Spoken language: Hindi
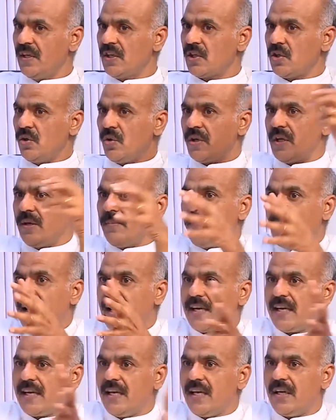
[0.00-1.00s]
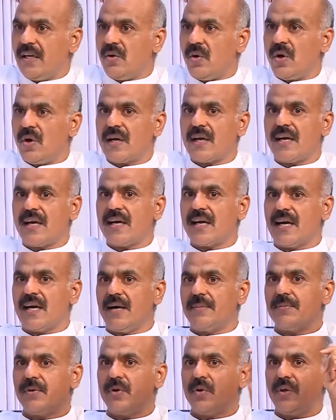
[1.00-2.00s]
क्योंकि बाकी और अगर
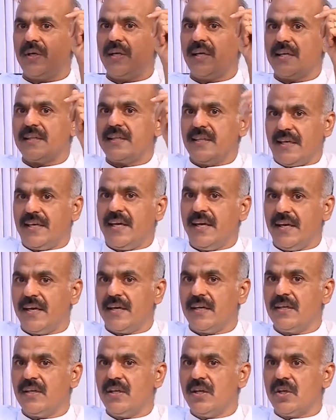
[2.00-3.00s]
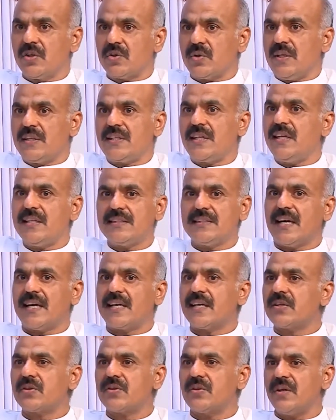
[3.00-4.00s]
आप योनियां देखिए तो इतनी
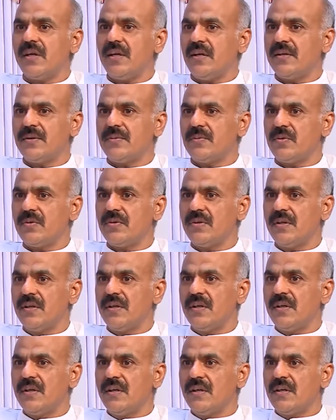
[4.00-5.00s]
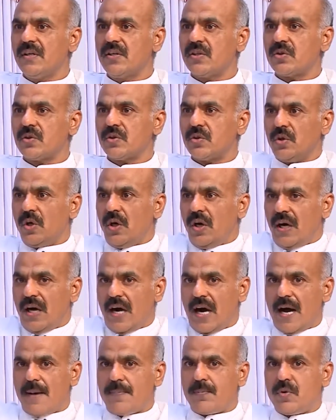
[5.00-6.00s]
जागृत तो नहीं है वो तो
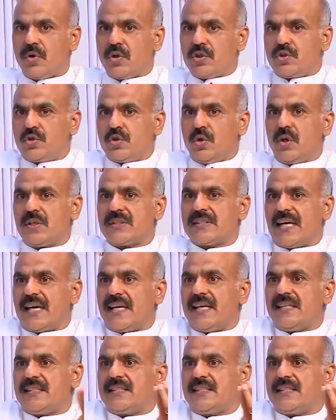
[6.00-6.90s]
आपको जो सारी